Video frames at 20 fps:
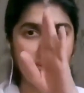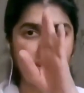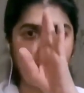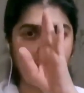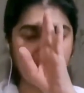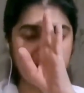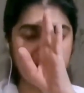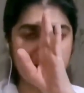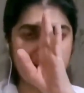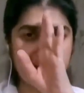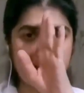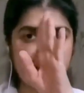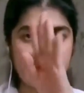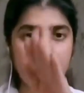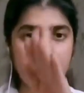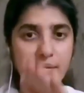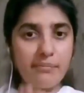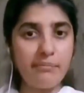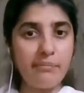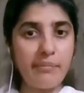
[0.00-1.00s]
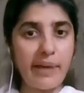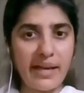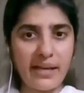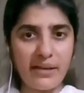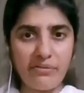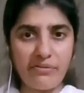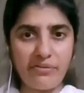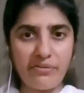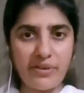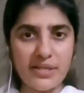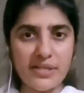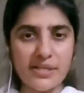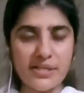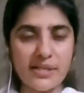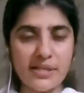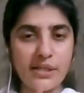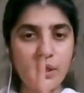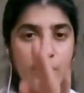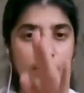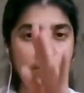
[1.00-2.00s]
थॉट्स
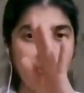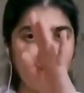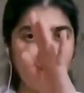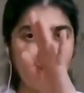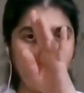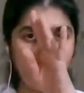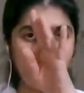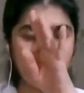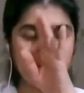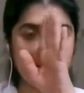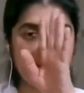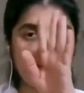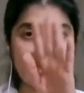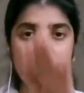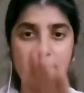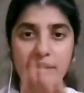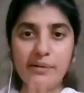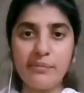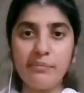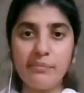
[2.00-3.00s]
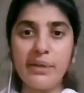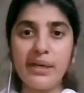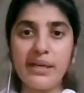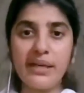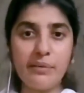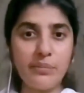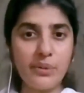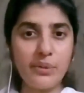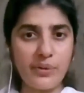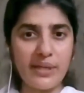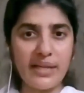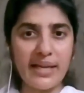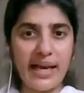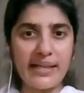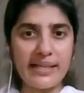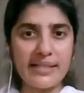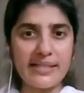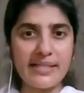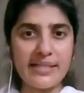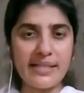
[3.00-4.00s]
मैनिफेस्ट थॉट्स बिकम अ
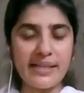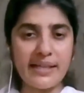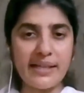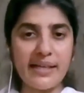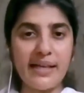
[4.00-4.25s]
रियलिटी